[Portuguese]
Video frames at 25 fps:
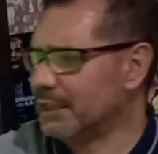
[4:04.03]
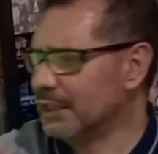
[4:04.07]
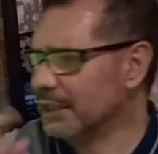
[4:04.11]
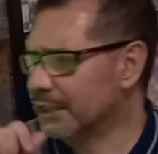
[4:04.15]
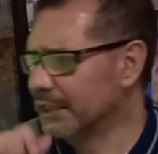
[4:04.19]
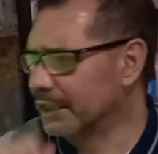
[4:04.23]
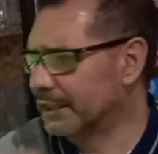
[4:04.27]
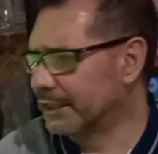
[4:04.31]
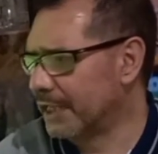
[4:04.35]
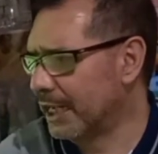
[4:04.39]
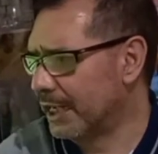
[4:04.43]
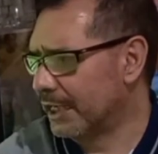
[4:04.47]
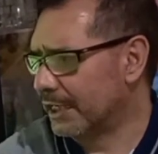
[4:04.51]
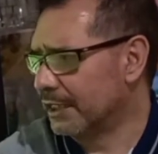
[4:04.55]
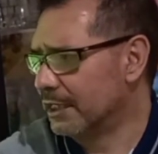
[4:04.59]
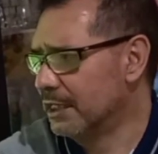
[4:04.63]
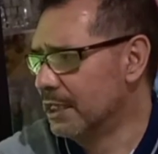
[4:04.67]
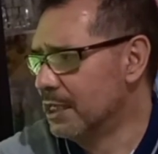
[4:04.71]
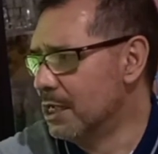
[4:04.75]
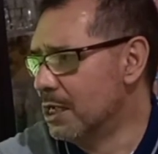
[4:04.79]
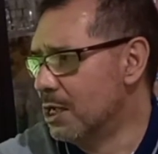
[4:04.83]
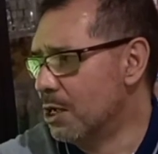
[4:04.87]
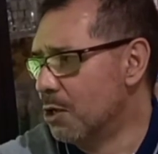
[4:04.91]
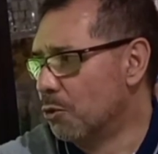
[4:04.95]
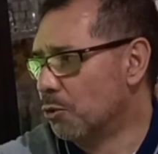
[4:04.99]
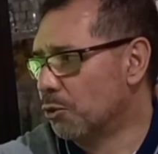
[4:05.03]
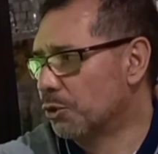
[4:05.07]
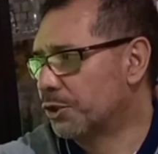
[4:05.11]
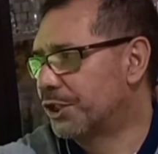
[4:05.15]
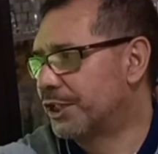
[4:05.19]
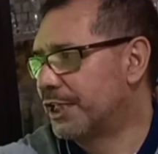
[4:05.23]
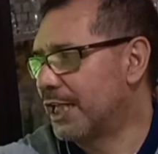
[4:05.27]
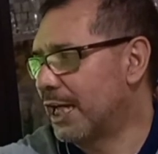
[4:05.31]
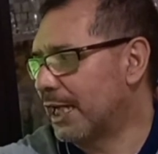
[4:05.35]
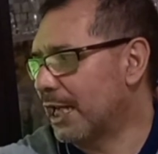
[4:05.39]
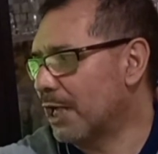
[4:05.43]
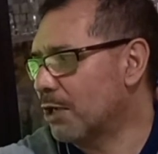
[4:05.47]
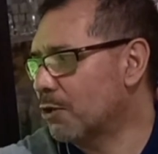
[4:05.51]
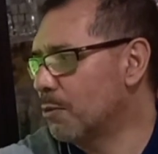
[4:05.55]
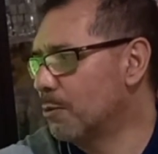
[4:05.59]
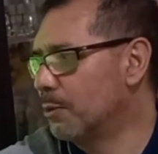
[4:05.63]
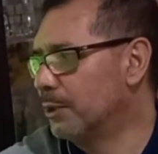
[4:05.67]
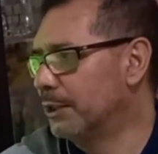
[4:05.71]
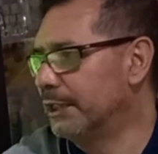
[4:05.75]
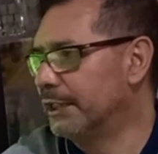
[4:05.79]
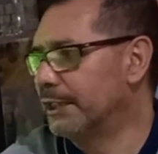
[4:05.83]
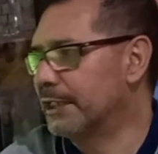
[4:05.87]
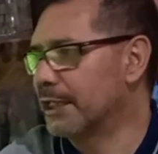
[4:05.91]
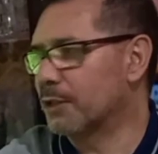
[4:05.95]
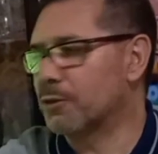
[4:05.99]
que tem o Ceará como
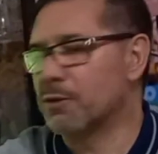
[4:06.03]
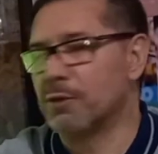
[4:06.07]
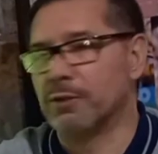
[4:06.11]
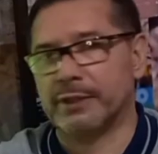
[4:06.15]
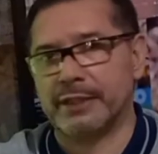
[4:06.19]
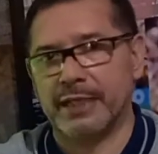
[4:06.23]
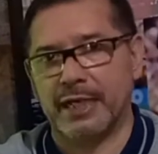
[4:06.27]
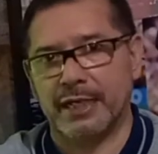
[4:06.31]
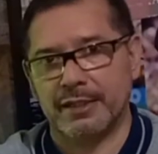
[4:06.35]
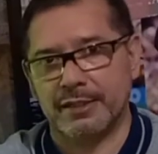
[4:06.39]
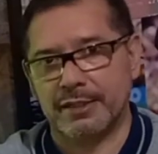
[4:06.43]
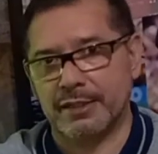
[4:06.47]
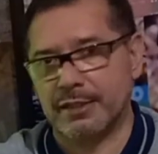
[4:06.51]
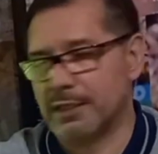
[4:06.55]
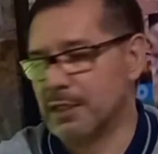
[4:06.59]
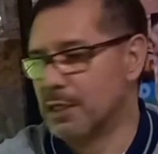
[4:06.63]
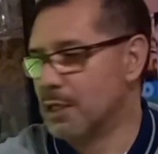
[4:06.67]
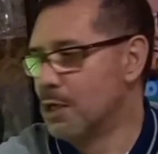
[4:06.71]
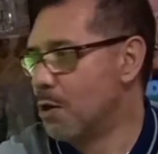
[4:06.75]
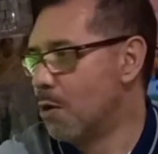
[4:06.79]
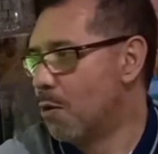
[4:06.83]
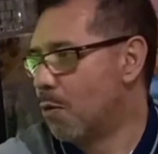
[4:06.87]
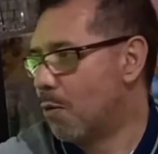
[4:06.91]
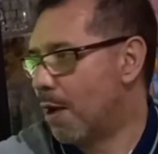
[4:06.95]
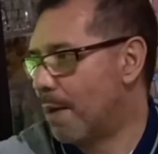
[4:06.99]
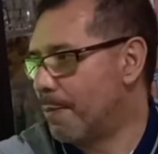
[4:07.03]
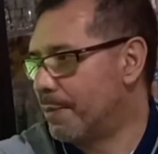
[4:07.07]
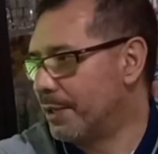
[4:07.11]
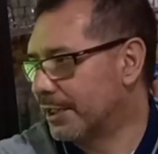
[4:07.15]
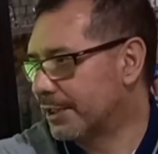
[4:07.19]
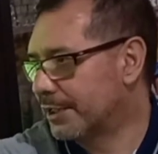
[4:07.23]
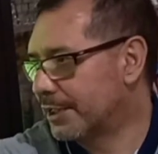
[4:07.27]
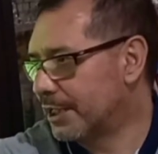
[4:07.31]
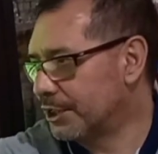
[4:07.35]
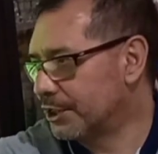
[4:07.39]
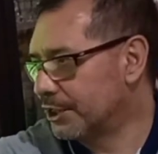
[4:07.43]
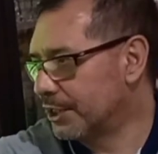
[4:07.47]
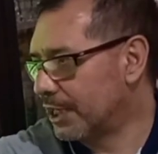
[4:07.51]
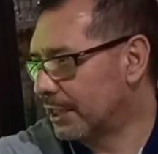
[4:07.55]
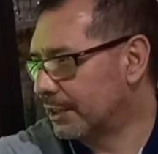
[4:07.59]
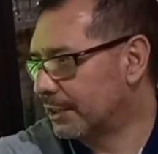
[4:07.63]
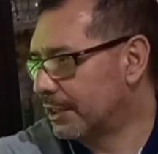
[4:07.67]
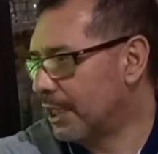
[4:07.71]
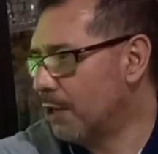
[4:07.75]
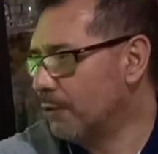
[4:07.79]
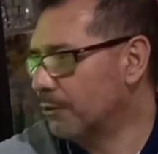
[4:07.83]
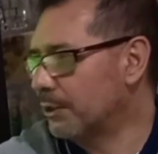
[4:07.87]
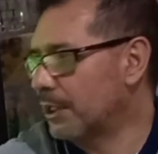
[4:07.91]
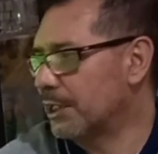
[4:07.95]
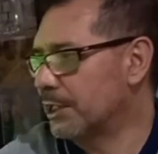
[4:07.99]
líder com 10, o ABC de
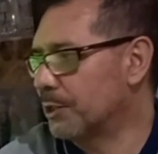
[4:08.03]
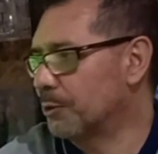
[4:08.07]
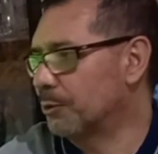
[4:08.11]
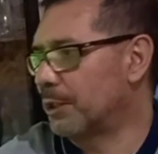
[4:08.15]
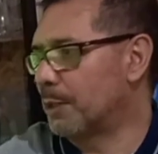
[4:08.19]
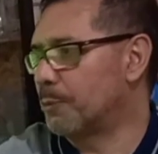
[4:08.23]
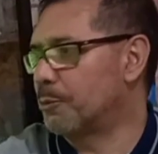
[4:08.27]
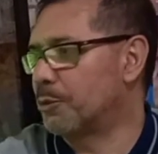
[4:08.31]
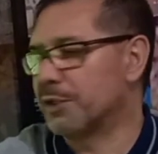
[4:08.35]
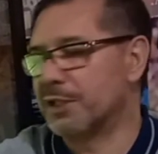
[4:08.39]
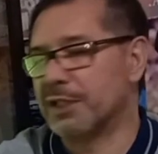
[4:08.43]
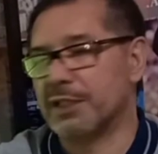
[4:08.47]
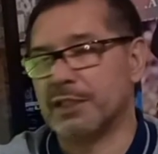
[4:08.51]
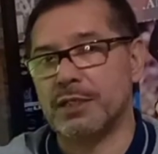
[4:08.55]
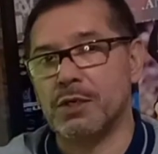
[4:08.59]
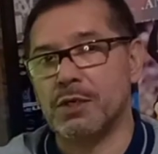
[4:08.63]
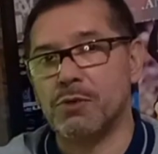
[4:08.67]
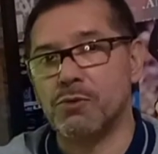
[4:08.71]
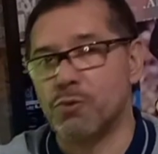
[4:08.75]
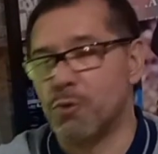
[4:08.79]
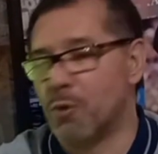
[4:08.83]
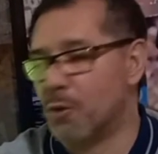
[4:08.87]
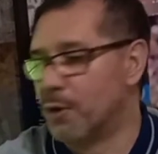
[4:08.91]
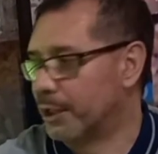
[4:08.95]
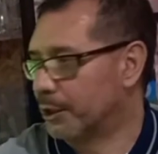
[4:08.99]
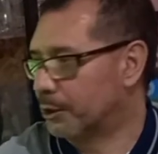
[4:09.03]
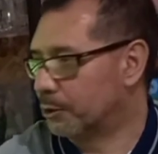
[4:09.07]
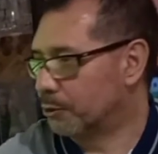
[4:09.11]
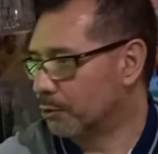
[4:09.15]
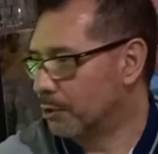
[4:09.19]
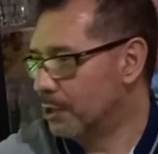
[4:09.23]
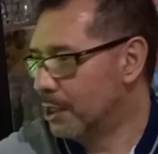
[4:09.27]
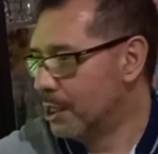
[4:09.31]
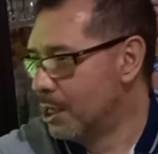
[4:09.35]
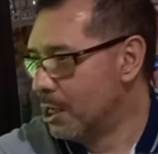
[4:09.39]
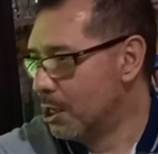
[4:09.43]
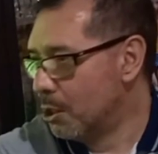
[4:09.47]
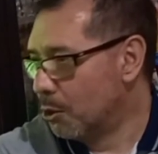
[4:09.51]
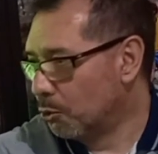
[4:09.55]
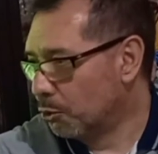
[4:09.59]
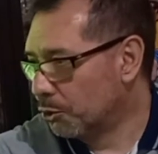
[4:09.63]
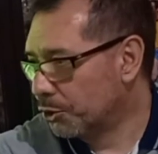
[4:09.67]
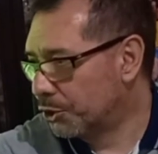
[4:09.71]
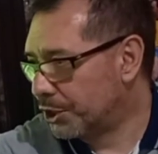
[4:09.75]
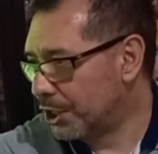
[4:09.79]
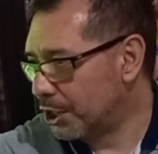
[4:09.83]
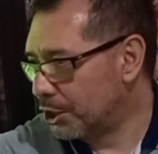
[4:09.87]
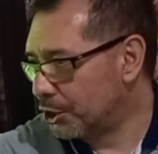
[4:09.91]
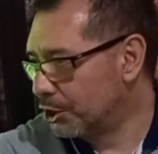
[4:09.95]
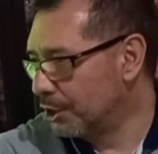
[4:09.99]
Natal na segunda posição com 8, o
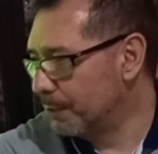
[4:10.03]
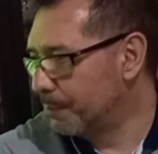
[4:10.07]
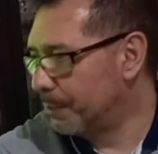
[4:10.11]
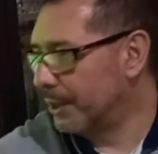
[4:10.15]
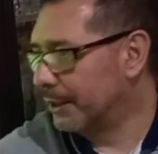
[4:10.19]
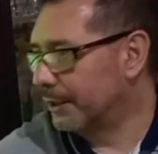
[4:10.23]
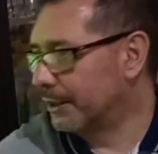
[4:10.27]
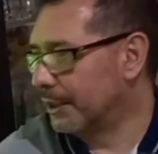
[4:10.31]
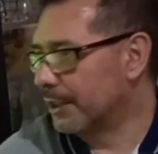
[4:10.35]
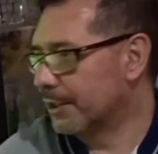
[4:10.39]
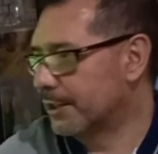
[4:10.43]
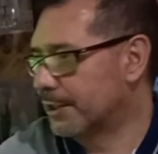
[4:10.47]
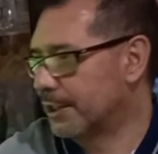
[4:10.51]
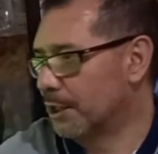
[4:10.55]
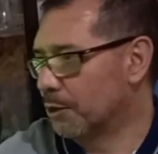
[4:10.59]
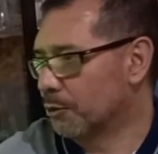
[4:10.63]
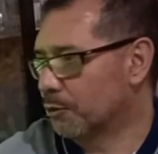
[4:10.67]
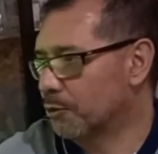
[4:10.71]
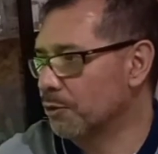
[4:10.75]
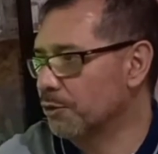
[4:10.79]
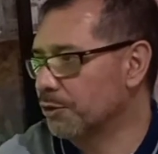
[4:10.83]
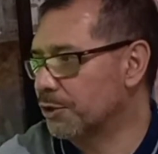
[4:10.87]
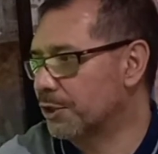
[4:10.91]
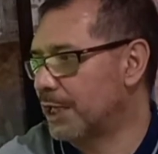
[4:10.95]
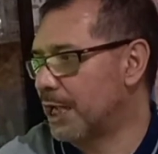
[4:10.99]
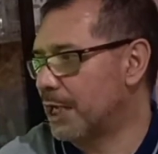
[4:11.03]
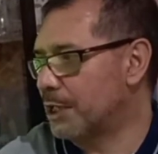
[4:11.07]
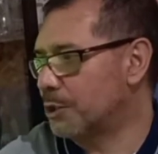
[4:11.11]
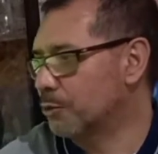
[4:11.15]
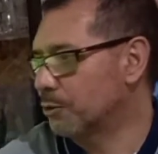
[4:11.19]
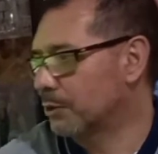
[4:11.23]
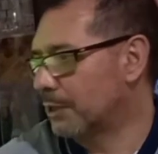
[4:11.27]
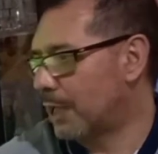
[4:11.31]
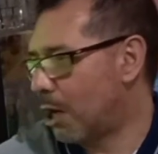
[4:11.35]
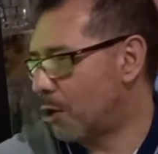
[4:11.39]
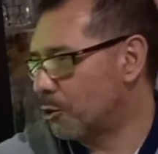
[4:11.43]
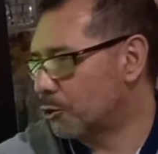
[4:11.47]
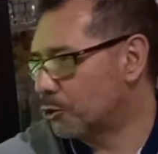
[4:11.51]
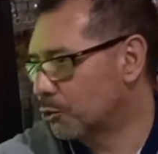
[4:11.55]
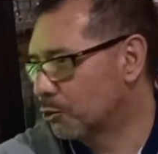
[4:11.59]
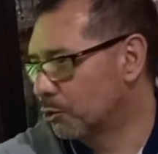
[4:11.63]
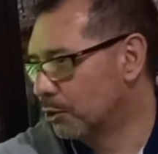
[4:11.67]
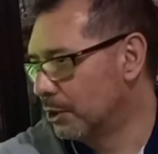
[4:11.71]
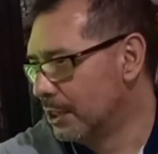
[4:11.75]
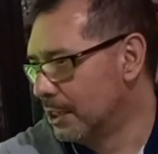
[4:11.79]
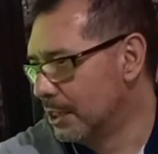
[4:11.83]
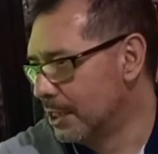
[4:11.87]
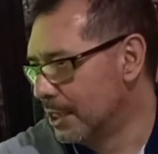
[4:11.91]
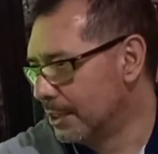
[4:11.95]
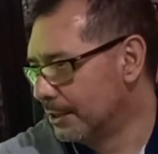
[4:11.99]
Sergipe em terceiro com 7, o
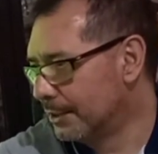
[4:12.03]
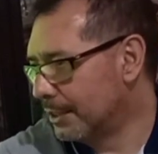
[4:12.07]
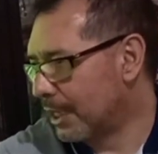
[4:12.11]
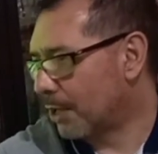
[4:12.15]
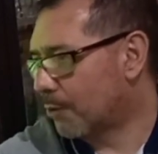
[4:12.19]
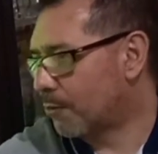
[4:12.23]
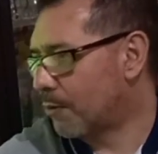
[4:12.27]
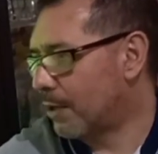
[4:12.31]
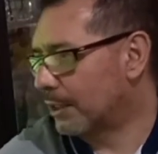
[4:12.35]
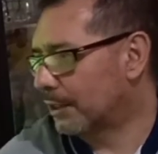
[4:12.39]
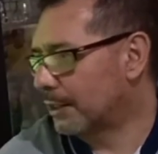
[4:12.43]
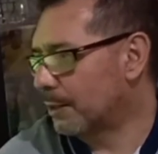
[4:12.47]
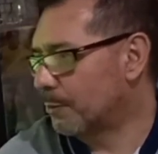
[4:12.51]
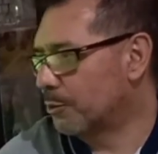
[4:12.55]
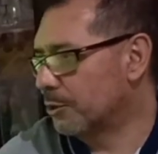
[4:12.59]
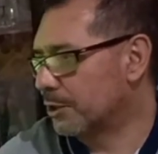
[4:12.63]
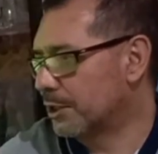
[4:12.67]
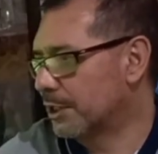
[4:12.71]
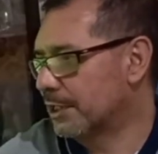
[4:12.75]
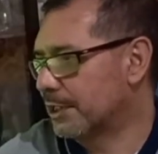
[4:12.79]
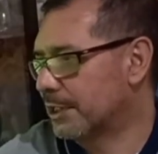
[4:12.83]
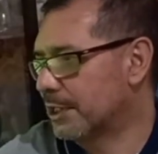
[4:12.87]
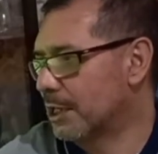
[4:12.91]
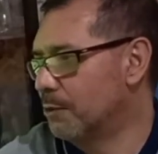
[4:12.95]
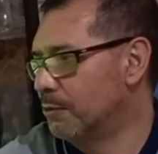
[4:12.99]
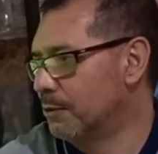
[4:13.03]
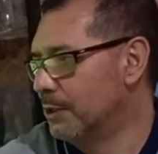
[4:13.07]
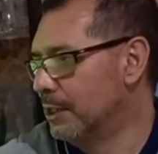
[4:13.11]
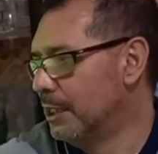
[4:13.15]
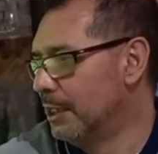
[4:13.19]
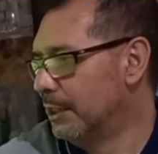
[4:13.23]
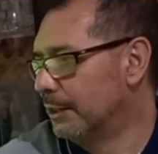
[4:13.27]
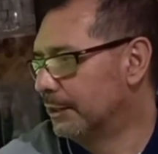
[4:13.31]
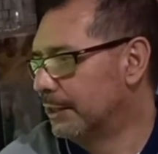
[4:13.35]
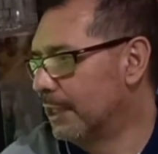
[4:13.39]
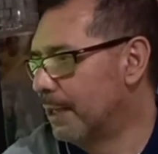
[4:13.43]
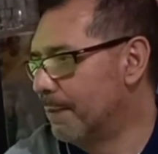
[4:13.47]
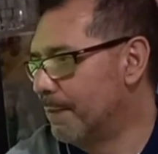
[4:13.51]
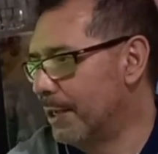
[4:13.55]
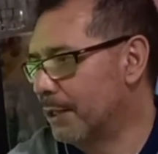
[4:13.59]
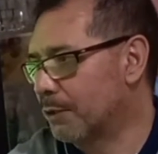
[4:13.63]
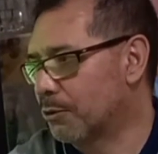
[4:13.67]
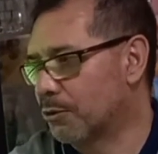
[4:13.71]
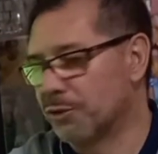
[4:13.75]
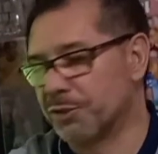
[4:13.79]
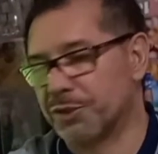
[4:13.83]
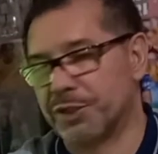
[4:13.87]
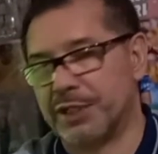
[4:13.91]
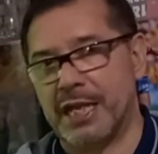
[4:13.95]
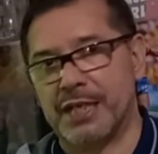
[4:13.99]
Náutico na quarta posição também
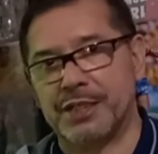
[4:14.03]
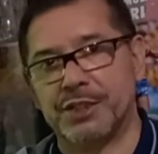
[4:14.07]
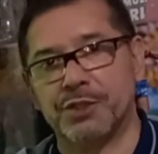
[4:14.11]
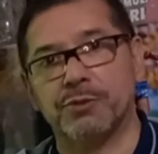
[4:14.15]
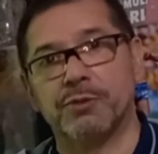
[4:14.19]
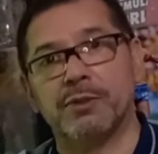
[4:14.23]
com 7.